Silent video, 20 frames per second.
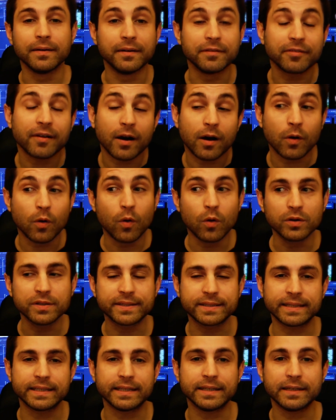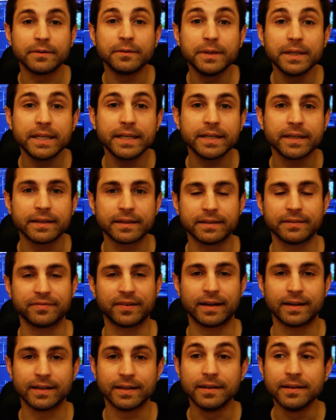Enfin, en gros, c'est oui,
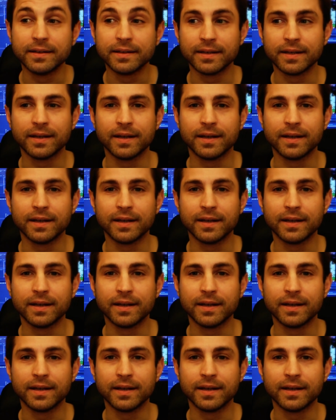enfin.